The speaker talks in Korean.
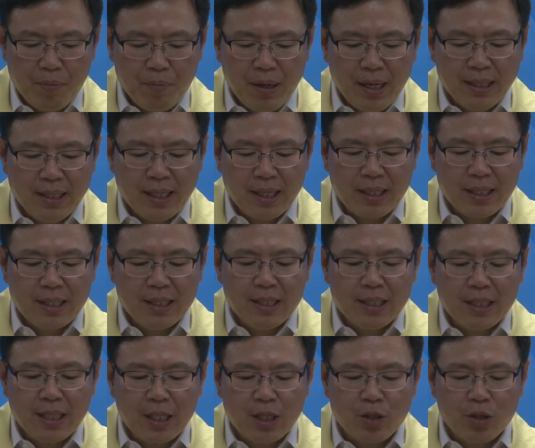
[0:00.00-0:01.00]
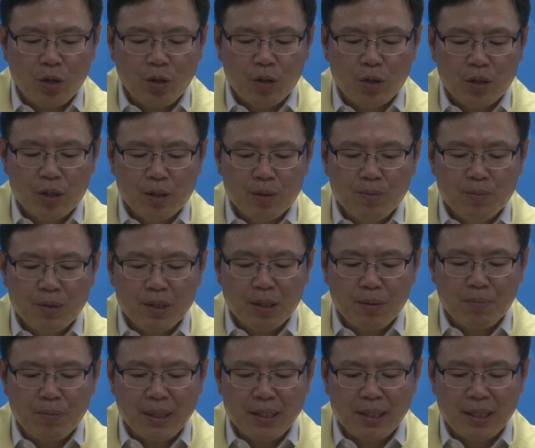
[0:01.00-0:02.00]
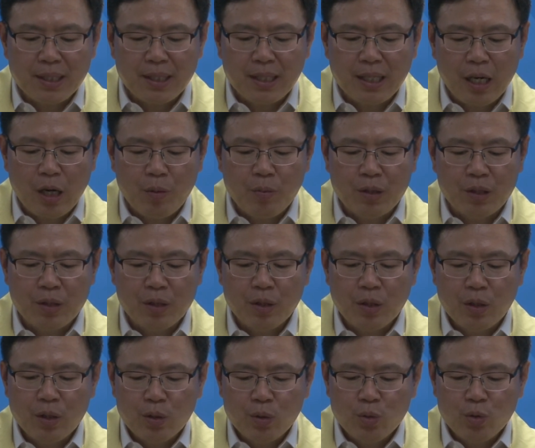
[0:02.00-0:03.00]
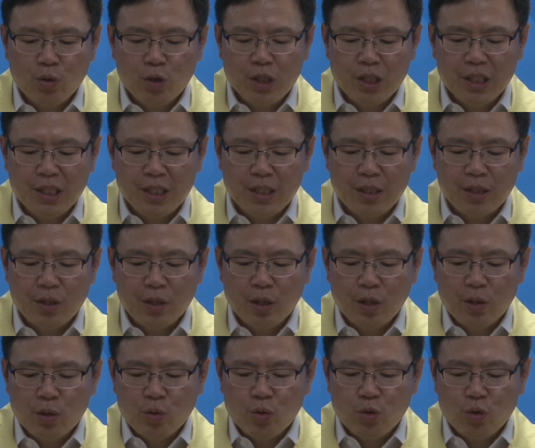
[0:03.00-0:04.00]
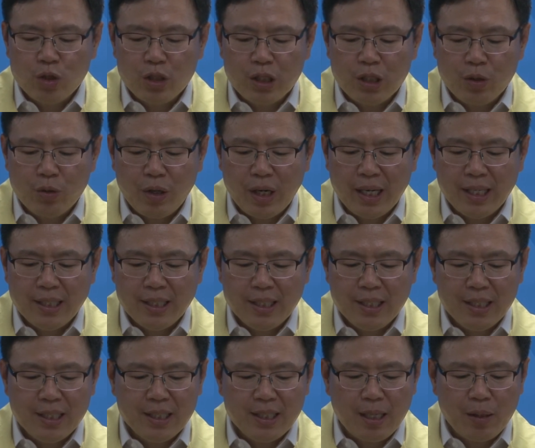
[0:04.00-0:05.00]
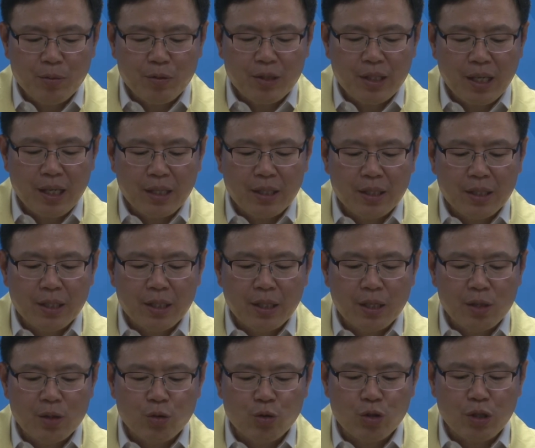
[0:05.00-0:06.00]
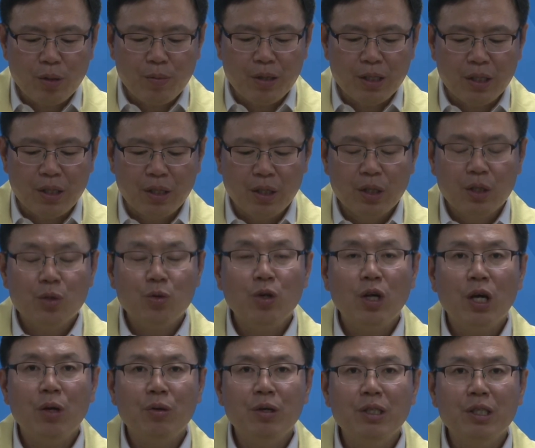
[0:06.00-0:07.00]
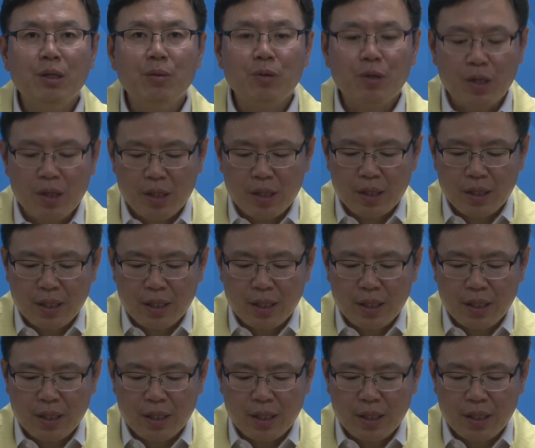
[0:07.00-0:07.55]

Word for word: 만약 2차에도 음성 판정이 나오면 우리 시는 주치의와 시 자문단의 의견을 수렴하여 퇴원 여부를